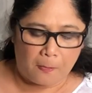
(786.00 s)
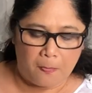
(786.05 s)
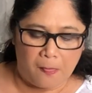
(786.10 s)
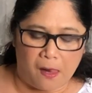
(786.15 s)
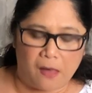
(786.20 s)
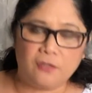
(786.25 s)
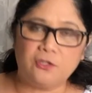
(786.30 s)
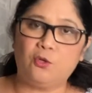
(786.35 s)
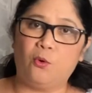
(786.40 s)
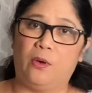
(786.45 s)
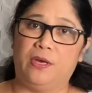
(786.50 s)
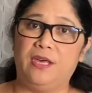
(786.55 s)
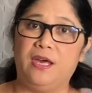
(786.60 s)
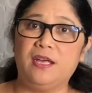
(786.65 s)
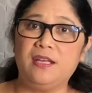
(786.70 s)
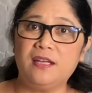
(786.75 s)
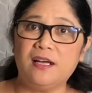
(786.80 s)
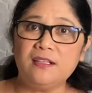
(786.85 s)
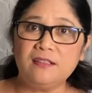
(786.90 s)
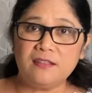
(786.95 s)
So,
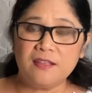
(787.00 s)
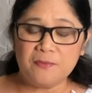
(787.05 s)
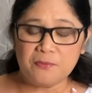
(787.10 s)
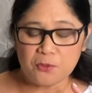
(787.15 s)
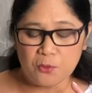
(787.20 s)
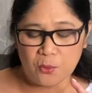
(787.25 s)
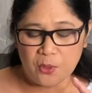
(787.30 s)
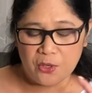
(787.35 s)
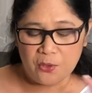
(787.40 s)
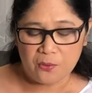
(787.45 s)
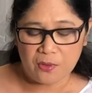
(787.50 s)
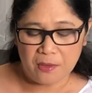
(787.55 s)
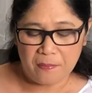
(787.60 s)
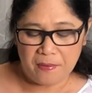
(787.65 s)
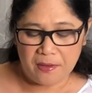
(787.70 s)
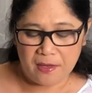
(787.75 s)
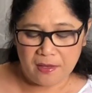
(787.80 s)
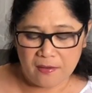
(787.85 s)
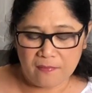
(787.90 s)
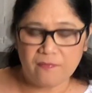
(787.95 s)
ayan ang tips ko ngayong
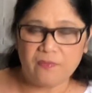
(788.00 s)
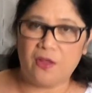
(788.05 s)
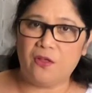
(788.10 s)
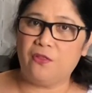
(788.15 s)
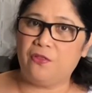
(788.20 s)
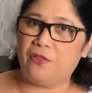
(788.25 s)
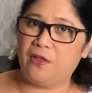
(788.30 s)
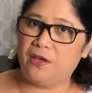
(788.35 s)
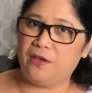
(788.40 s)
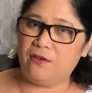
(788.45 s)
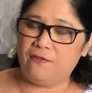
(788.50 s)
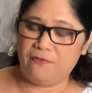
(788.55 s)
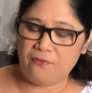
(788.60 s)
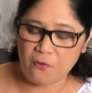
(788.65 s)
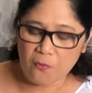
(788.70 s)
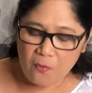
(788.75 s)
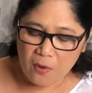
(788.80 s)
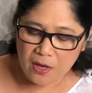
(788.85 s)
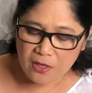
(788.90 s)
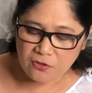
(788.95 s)
gabi. And thank you
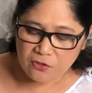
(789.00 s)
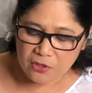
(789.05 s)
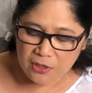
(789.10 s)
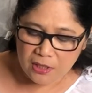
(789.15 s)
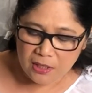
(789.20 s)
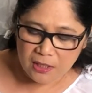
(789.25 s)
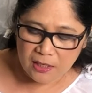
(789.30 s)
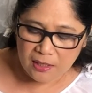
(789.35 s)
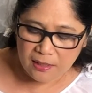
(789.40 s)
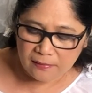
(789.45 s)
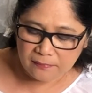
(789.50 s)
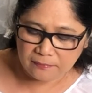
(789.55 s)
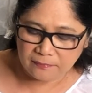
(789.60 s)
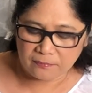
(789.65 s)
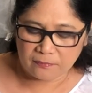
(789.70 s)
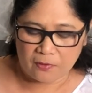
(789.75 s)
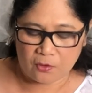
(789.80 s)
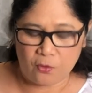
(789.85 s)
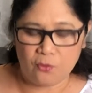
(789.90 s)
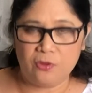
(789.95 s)
for watching.
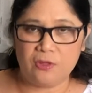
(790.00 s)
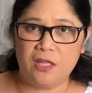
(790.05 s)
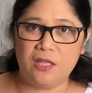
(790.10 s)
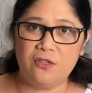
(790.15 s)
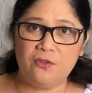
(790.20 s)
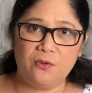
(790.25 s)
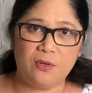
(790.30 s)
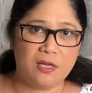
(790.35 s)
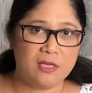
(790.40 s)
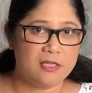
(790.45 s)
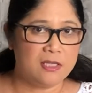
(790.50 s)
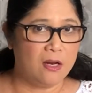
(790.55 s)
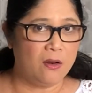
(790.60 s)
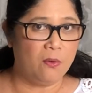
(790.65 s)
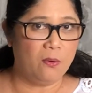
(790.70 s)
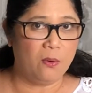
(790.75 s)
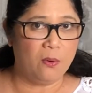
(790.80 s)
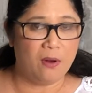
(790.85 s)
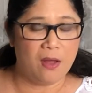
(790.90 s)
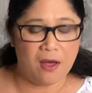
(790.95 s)
Continue na si
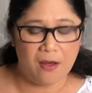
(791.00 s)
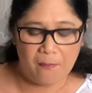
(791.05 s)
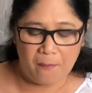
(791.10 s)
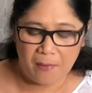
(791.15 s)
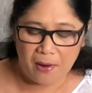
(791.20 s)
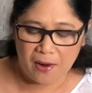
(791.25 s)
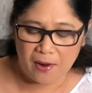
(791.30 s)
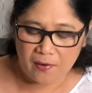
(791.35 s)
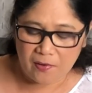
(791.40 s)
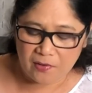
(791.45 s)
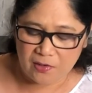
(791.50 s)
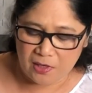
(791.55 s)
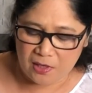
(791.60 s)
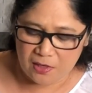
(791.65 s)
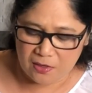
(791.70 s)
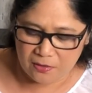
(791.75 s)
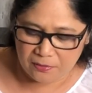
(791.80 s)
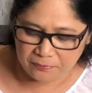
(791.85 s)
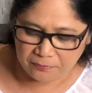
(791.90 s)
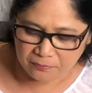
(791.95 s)
Lola
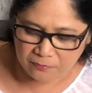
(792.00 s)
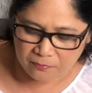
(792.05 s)
mag-dinner.